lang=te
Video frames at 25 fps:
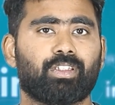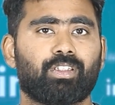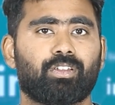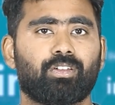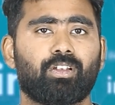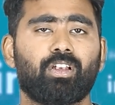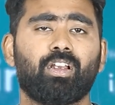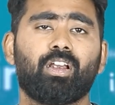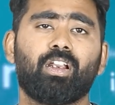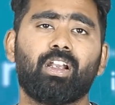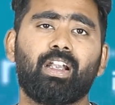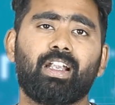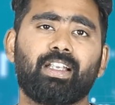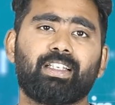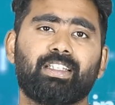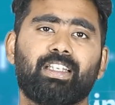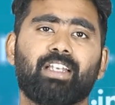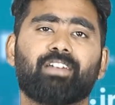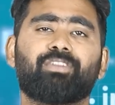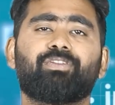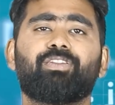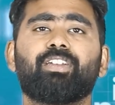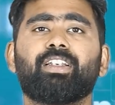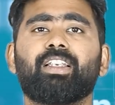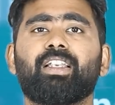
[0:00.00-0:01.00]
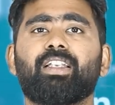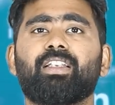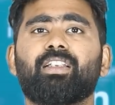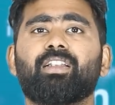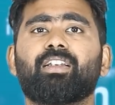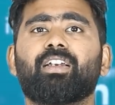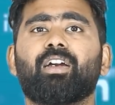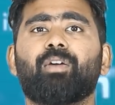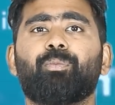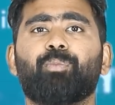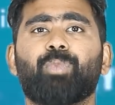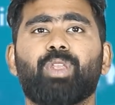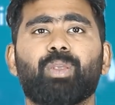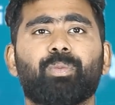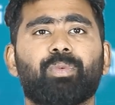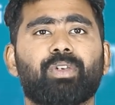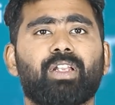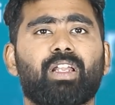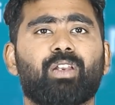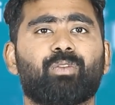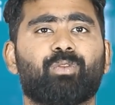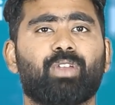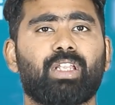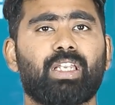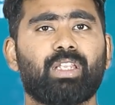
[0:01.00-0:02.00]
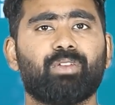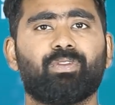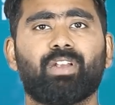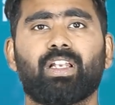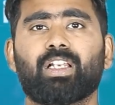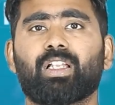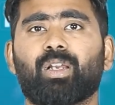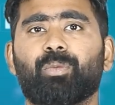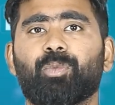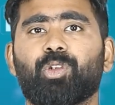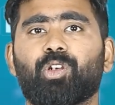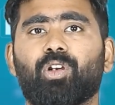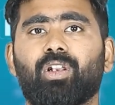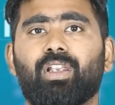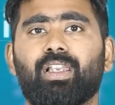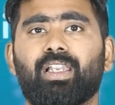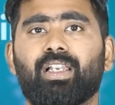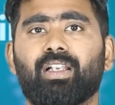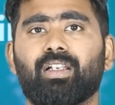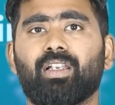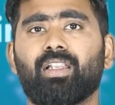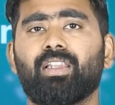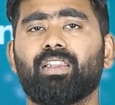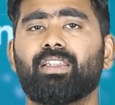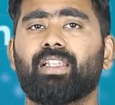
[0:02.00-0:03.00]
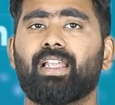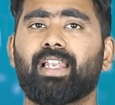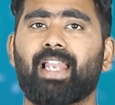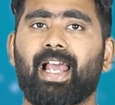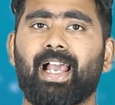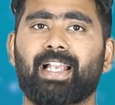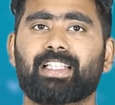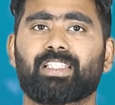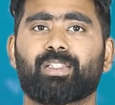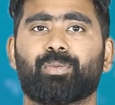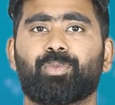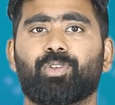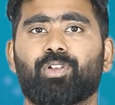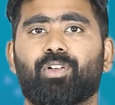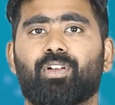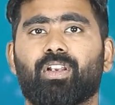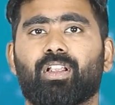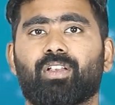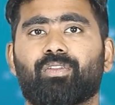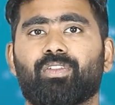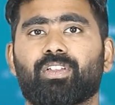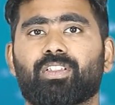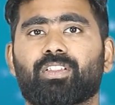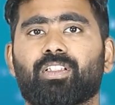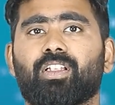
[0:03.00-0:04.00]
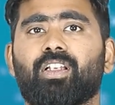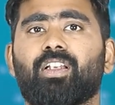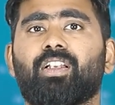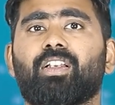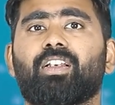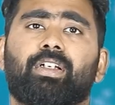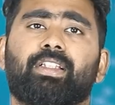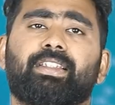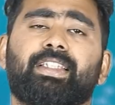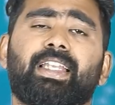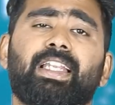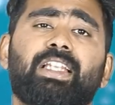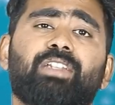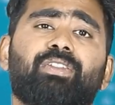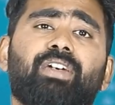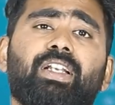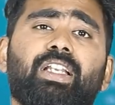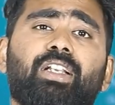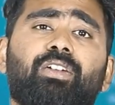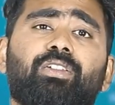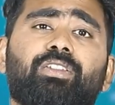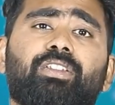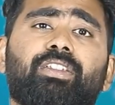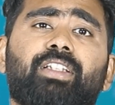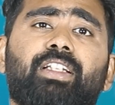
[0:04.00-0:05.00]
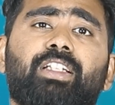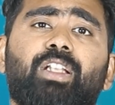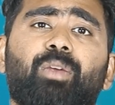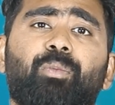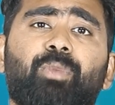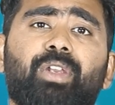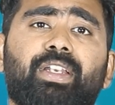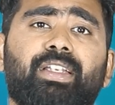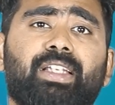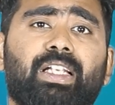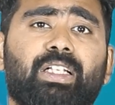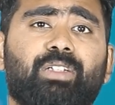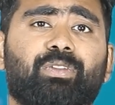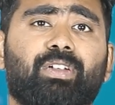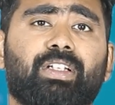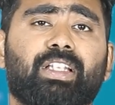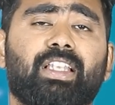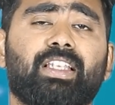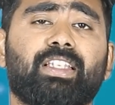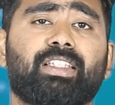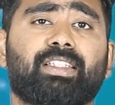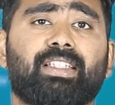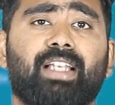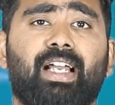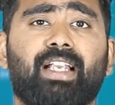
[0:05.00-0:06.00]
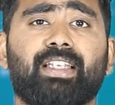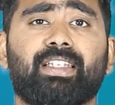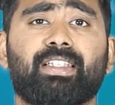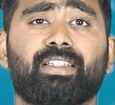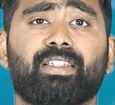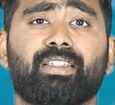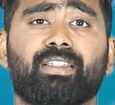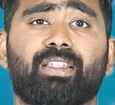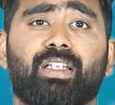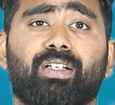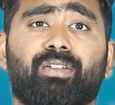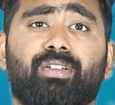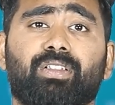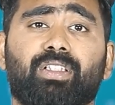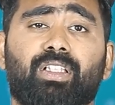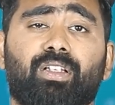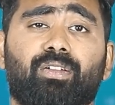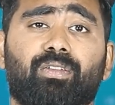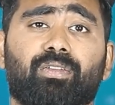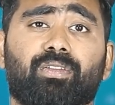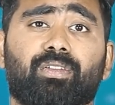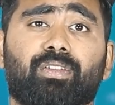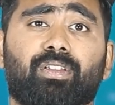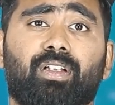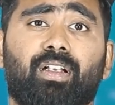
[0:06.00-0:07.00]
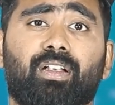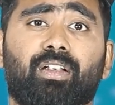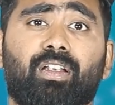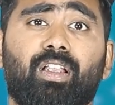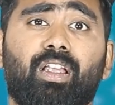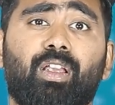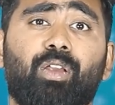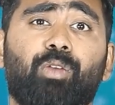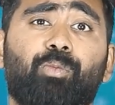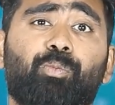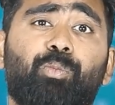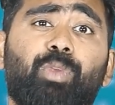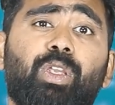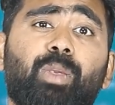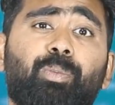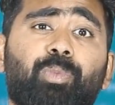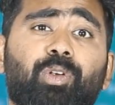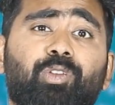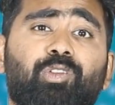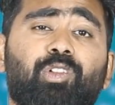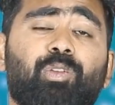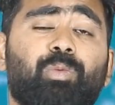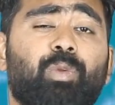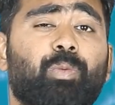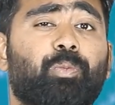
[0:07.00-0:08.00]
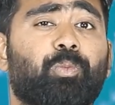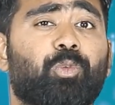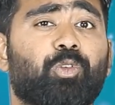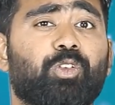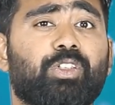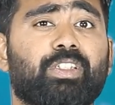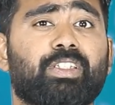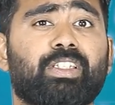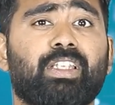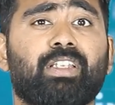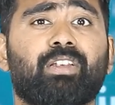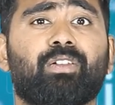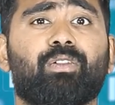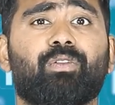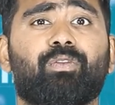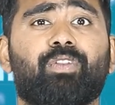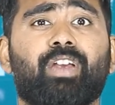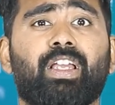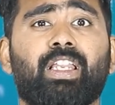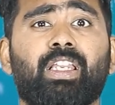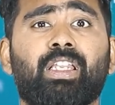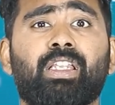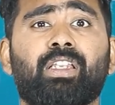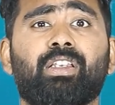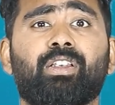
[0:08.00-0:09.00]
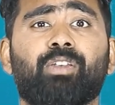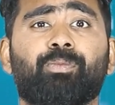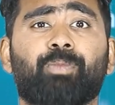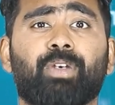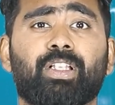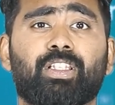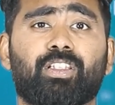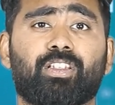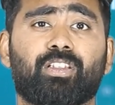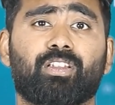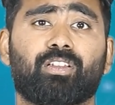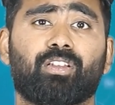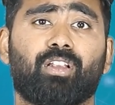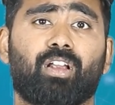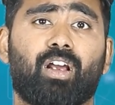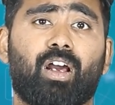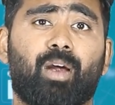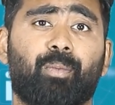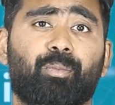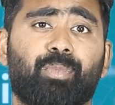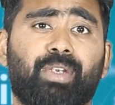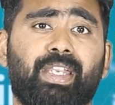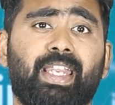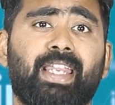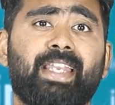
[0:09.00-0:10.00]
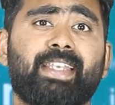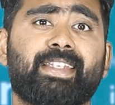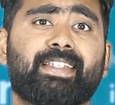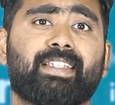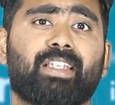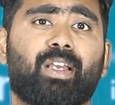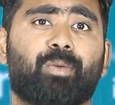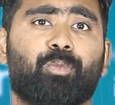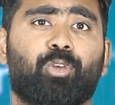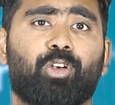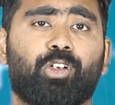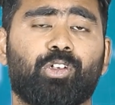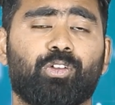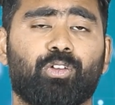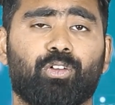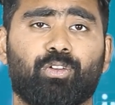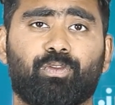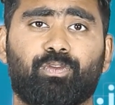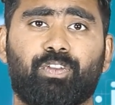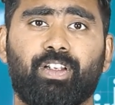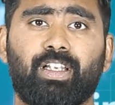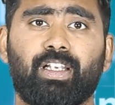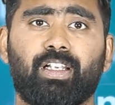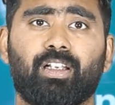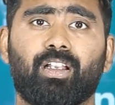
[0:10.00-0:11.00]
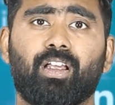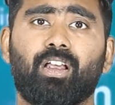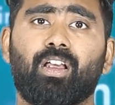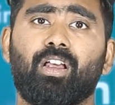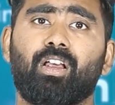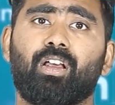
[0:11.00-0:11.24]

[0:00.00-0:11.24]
విత్ యూ డెఫినెట్గా పీపుల్ ఆర్ వెరీ వెల్కమింగ్ ఆన్ లింక్ ఇన్ దెల్ యాక్సెప్ట్ యువర్ రిక్వెస్ట్ దీని ద్వారా ఏమవుతుందంటే మీరు నెట్వర్కింగ్ స్టార్ట్ చేసిన తర్వాత ఏమవుతుందంటే పీపుల్ విల్ బి పోస్టింగ్ వెరీ మచ్ అప్డేట్స్ అబౌట్ యువర్ ఫీల్డ్